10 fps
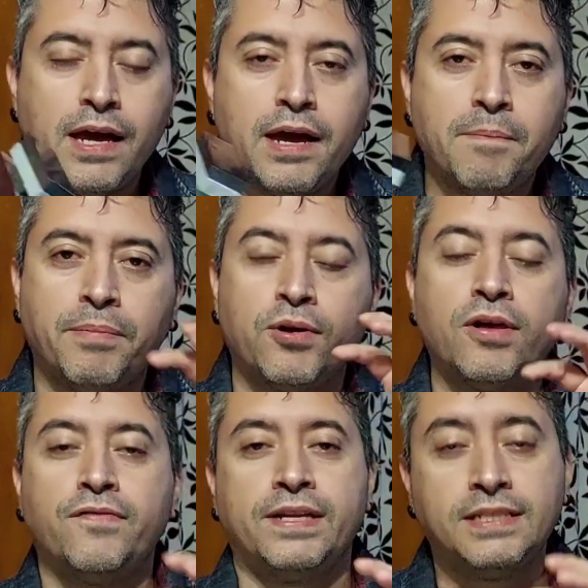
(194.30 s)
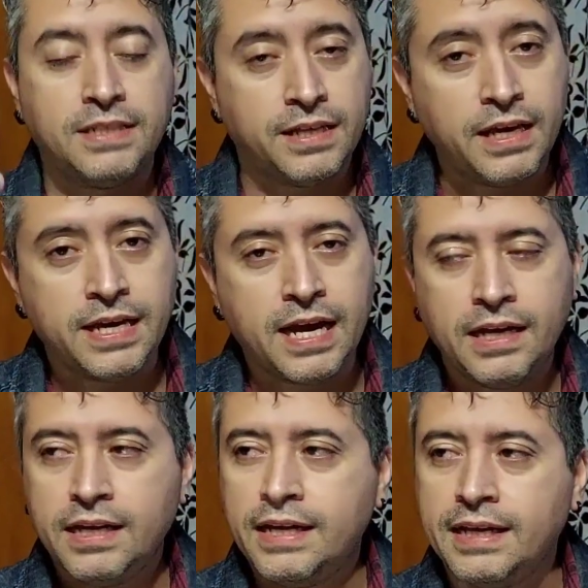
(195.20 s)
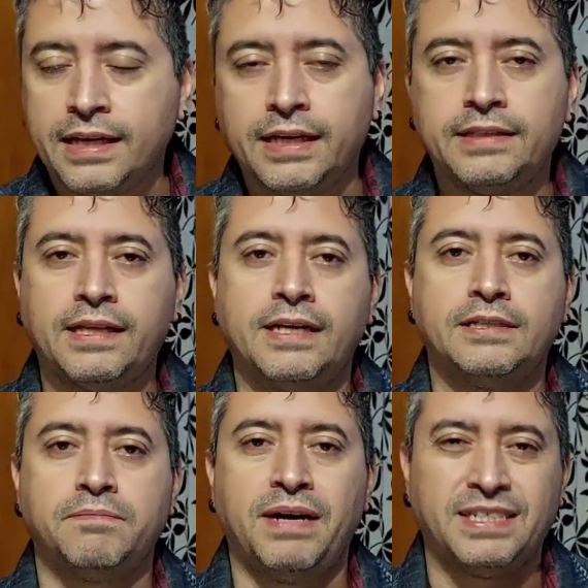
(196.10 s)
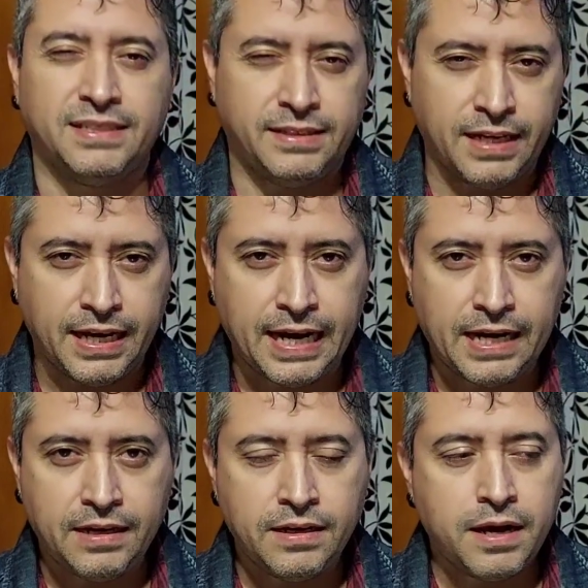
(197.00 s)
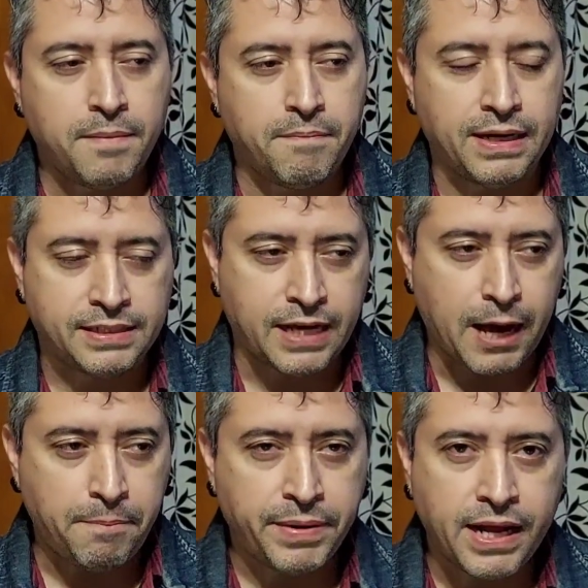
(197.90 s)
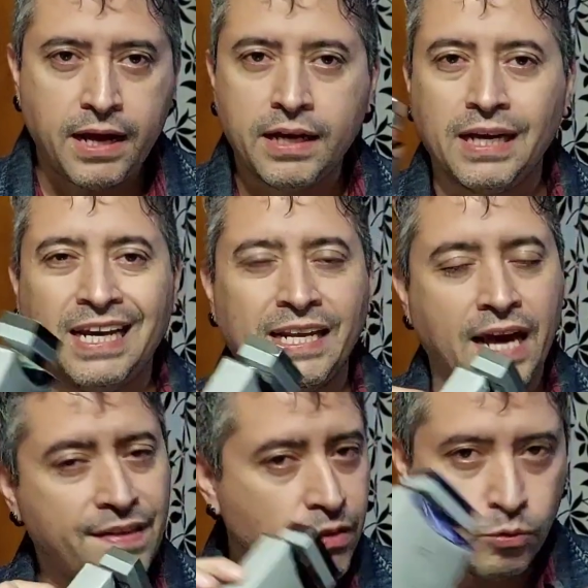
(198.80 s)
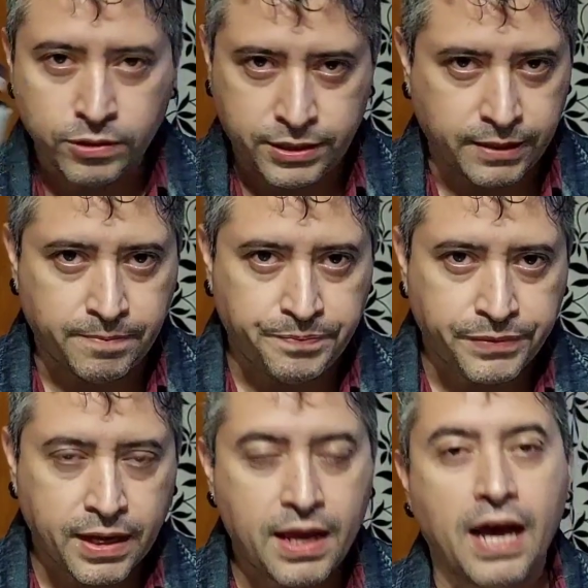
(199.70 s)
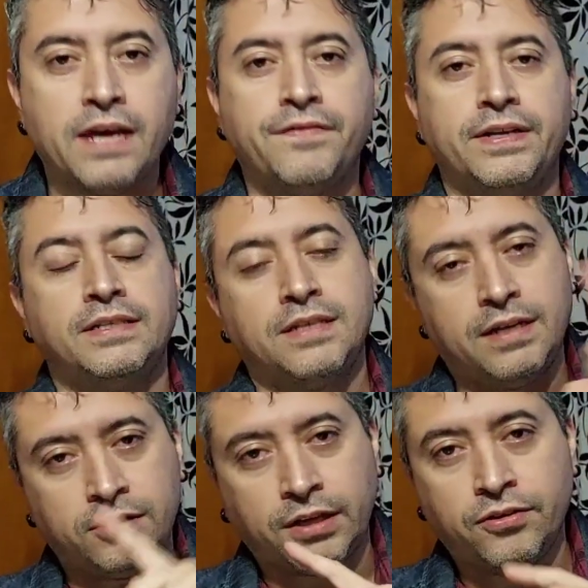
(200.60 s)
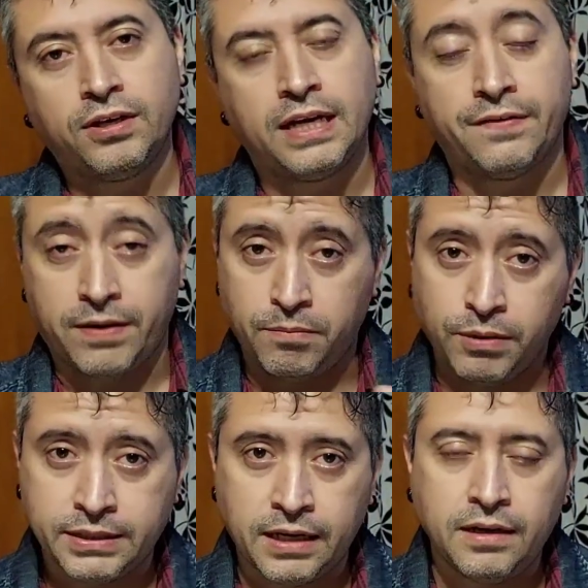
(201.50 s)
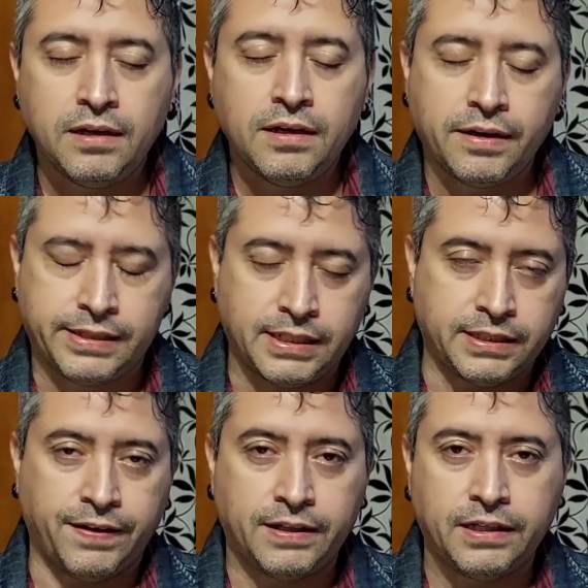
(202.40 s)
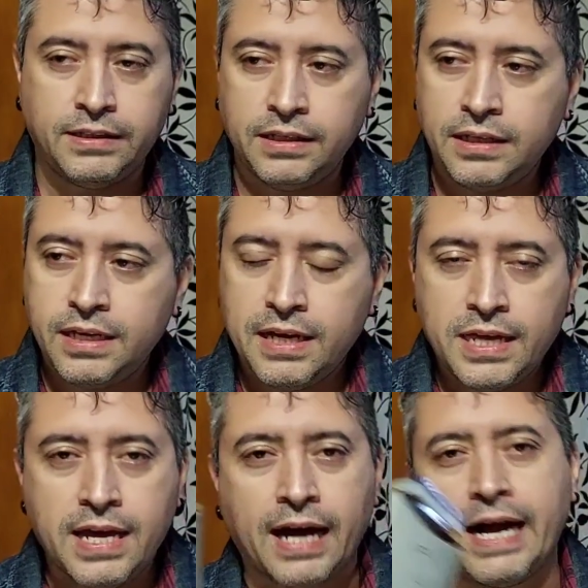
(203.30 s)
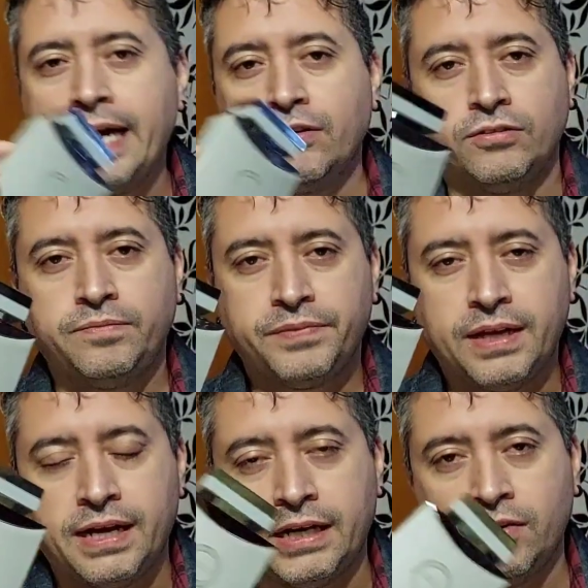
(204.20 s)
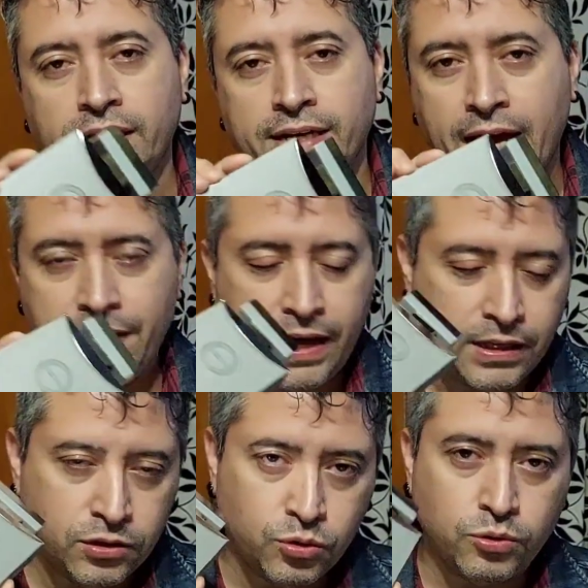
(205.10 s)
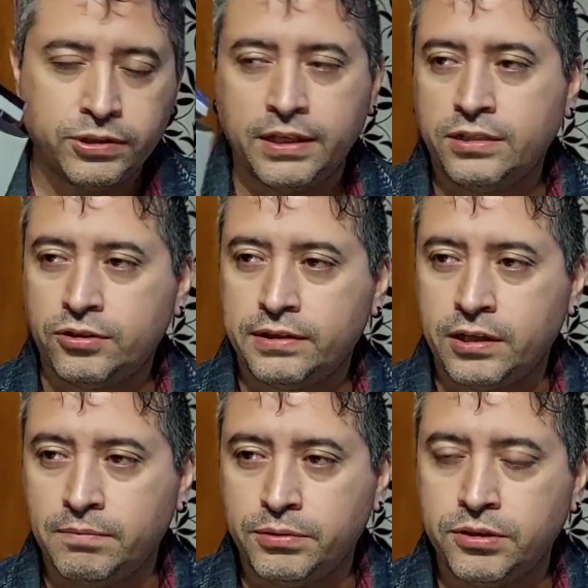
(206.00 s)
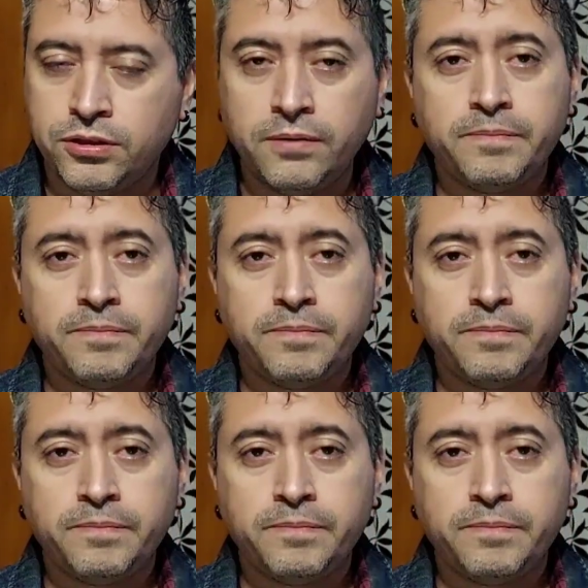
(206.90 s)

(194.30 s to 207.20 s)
pero a diferencia de ella, que esta es más seca, más áspera y nada dulce. A diferencia de las otras dos que la frambuesa resalta bastante, acá no, acá no hay nada dulce dentro de esta composición.